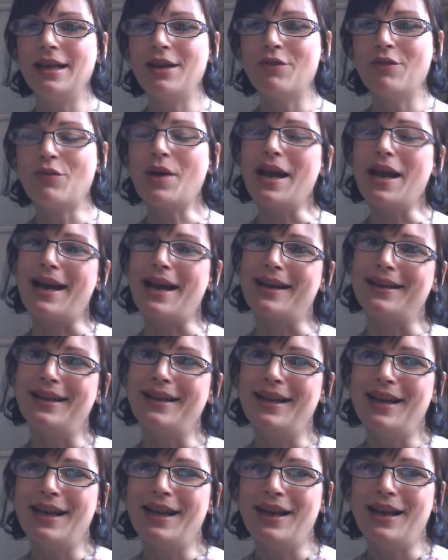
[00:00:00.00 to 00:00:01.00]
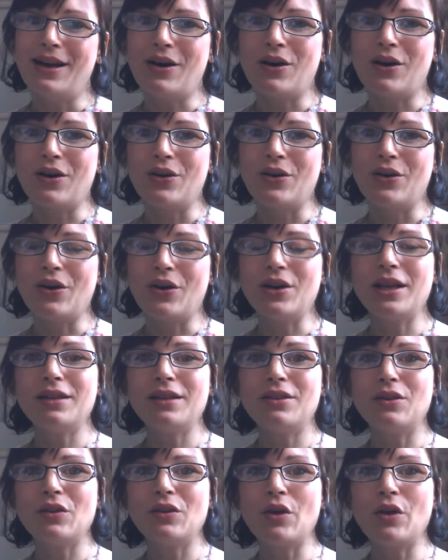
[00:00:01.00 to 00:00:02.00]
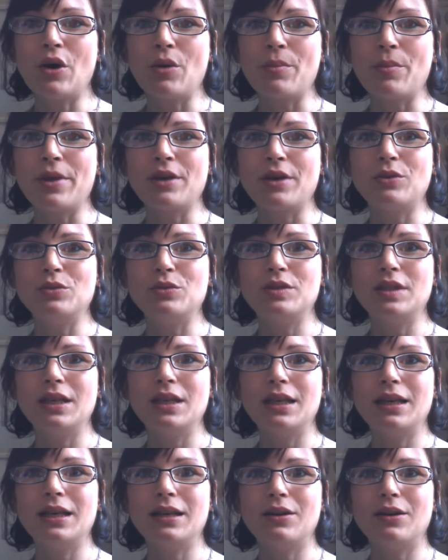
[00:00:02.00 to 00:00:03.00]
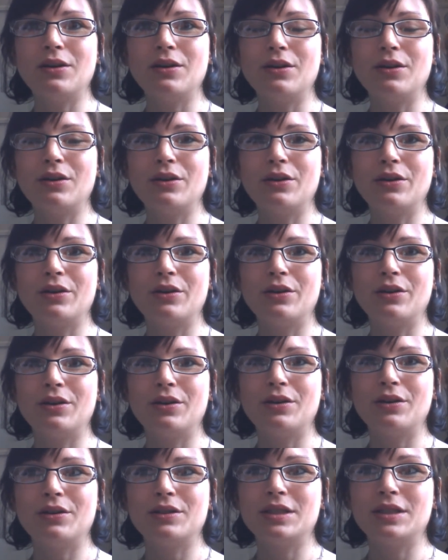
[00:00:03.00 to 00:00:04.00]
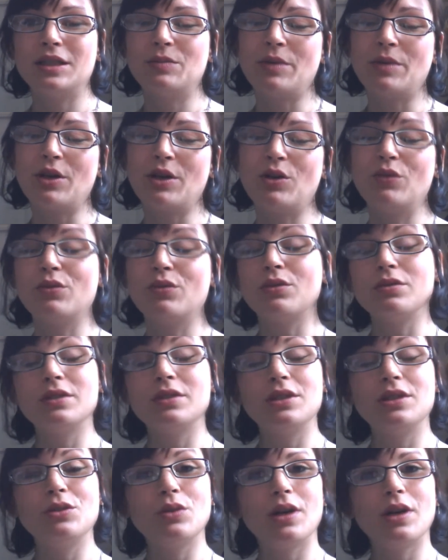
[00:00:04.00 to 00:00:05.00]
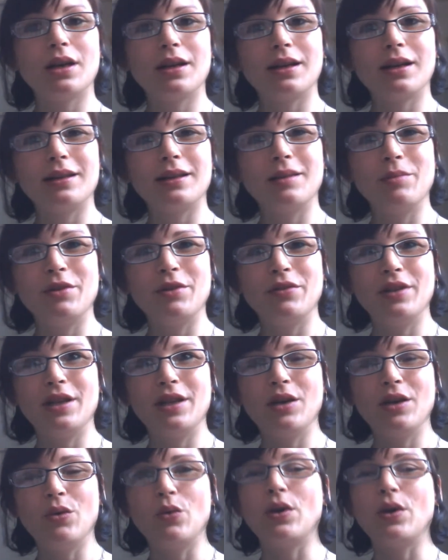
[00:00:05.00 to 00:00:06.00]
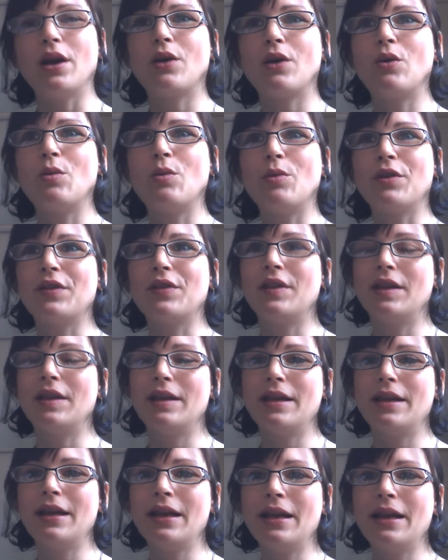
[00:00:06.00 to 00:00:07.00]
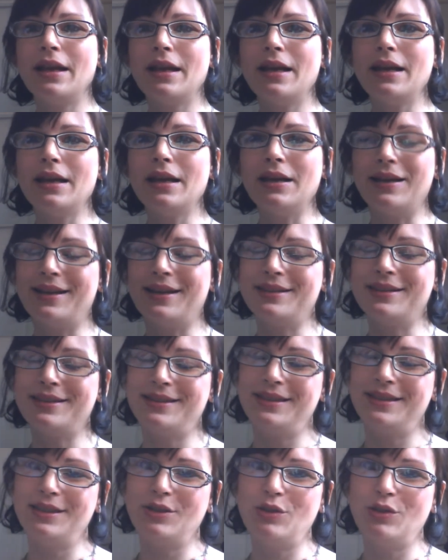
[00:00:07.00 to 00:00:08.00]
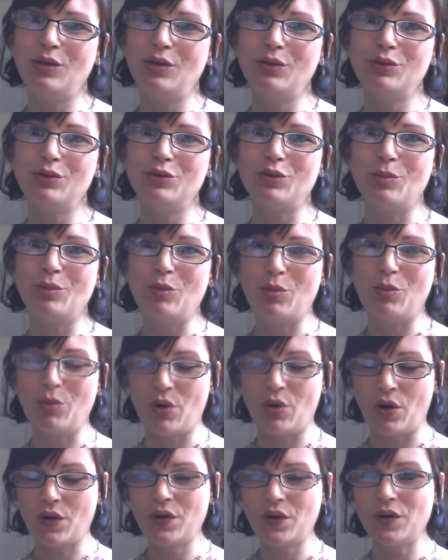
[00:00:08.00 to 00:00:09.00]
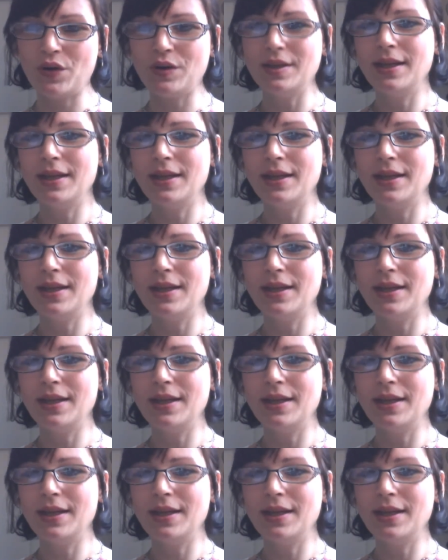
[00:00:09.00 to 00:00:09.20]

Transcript: Voilà. En, attendant, ben, écoutez, euh, j'espère que vous continuerez à regarder mes vidéos et à commenter, ainsi que sur mon blog.